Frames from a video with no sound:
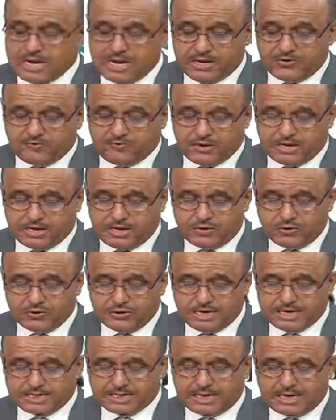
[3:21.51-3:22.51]

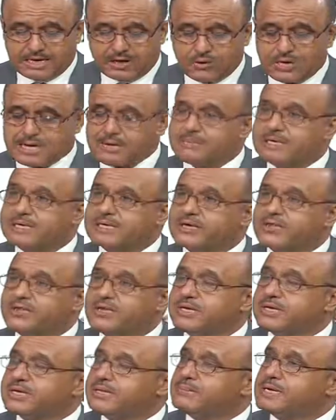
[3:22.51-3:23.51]
فهناك عوامل
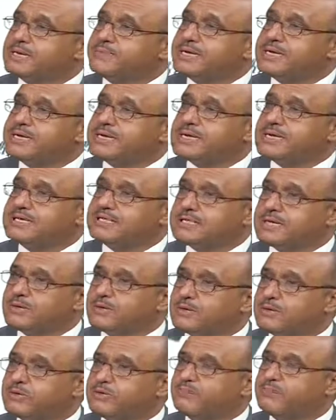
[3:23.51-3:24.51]
كثيره ما بين اسيا
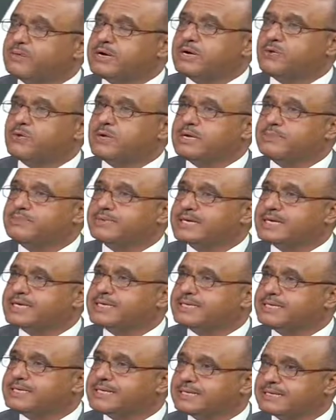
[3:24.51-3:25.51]
واوروبا
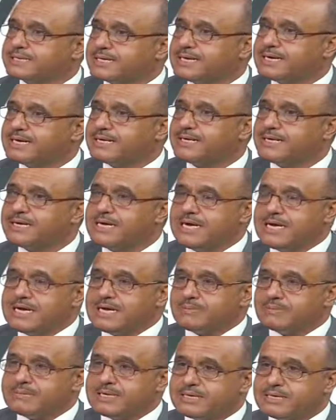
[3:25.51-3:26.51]
وامكانيات هائله
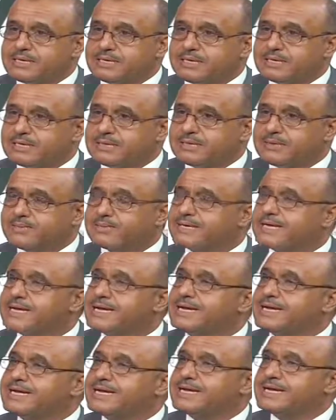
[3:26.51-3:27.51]

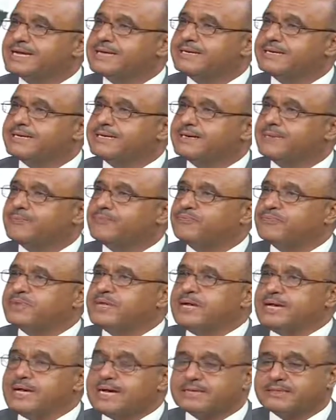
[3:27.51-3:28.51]
بإمكانها أن
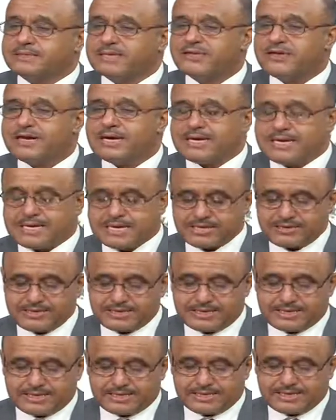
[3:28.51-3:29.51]
أن تضع
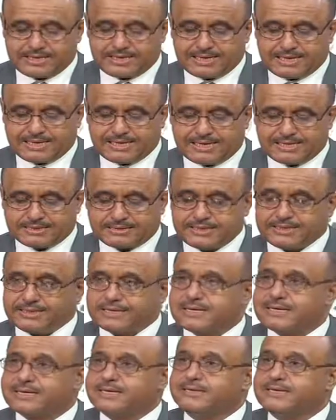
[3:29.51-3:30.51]
هذه هاتين
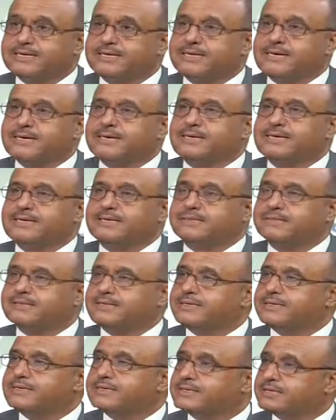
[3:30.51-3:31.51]
الغارتين على
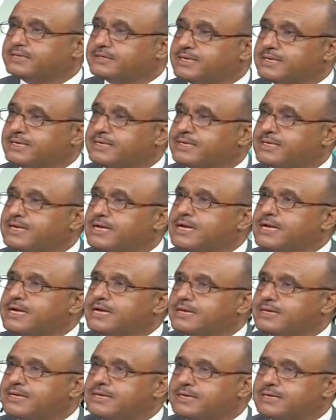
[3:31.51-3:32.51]
الطريق الصحيح
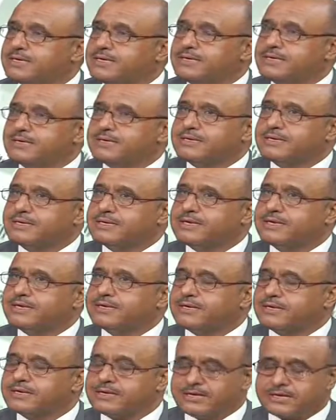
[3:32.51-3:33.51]
للخير
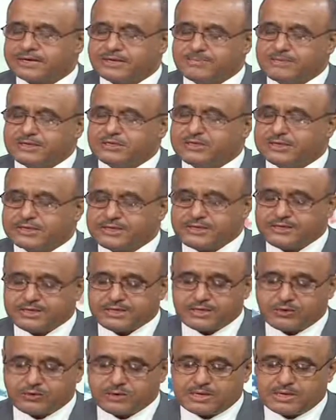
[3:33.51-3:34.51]
للخير
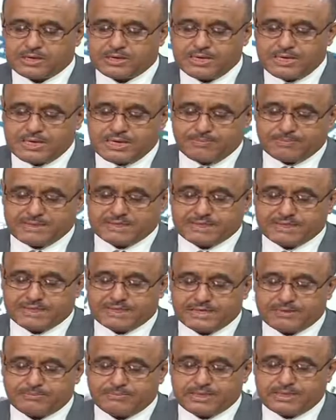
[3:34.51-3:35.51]
للبشرية
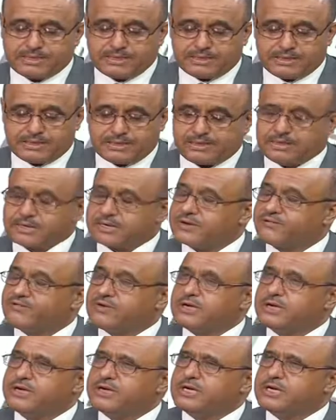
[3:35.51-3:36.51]
ومزيدا من
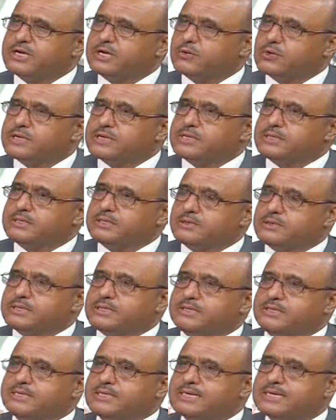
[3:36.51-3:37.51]
الرفاهية
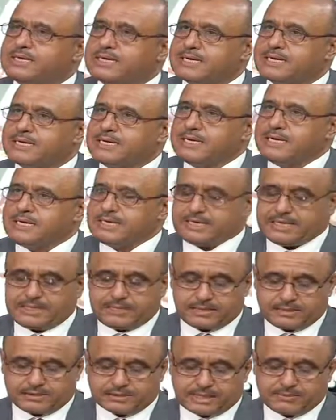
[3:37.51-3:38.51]
والانتهاء
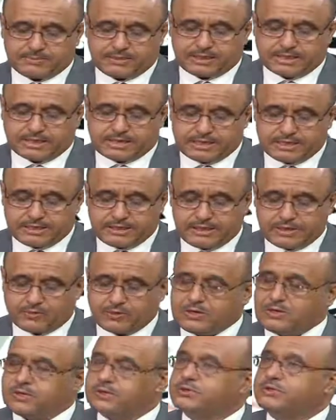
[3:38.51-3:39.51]
يعني خطاب الكراهية
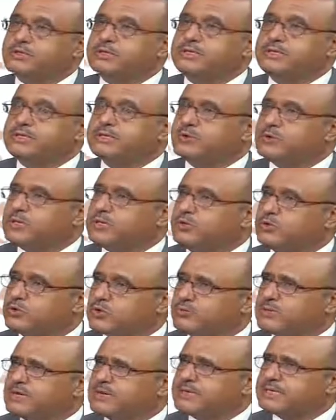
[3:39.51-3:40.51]
والعنصرية
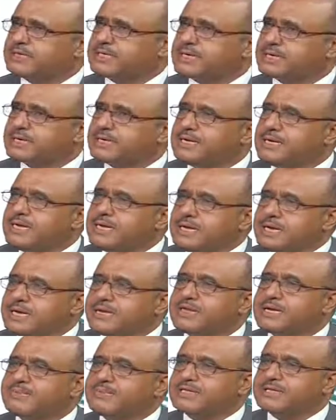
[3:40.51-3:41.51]
والحروب والمشاكل
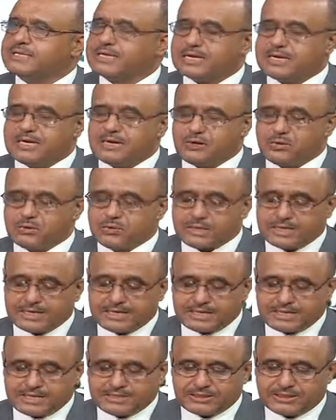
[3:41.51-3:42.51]
إذا ما استغلوا
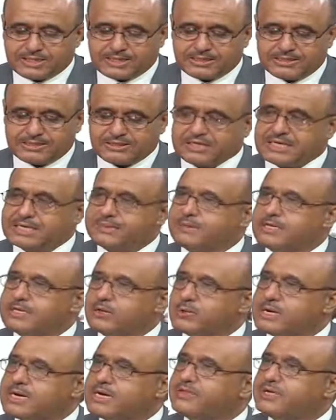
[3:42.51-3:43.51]
الأشياء الإيجابية
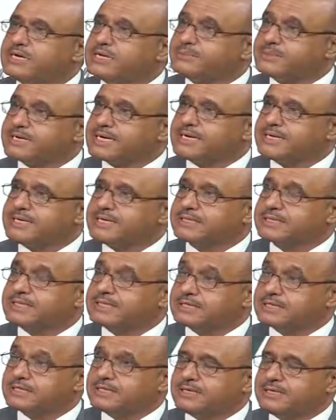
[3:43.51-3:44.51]
وهذه الإمكانيات
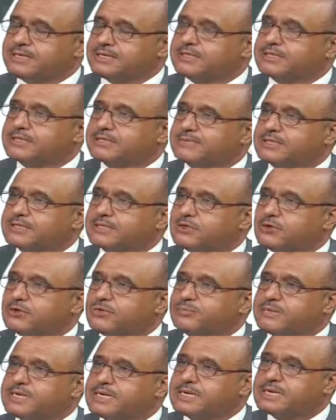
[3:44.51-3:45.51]
التي التي يتمتعون
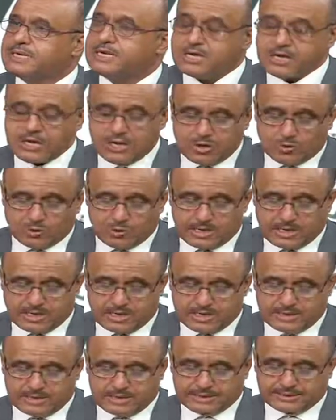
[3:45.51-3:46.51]
بها
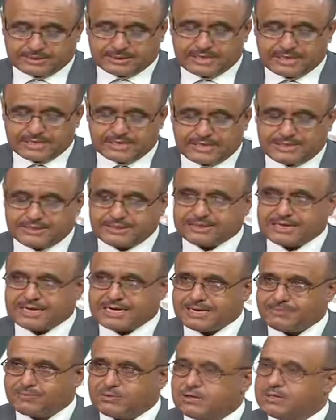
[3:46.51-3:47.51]
وصار يعني
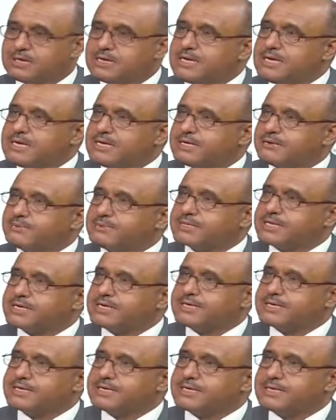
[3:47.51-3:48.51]
تعامل
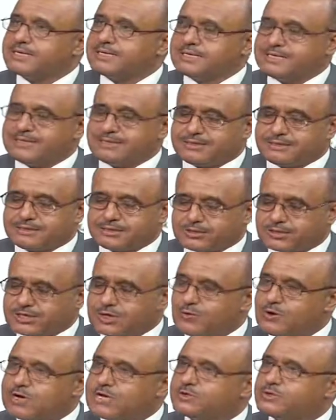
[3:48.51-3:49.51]
بطريقة
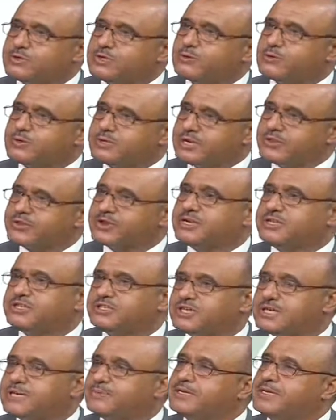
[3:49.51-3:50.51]
توازن والنظرة
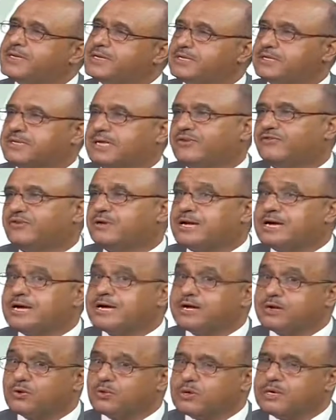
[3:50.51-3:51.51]
الإيجابية للطرف
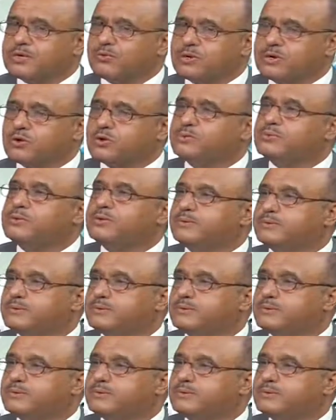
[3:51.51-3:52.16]
الآخر والقبول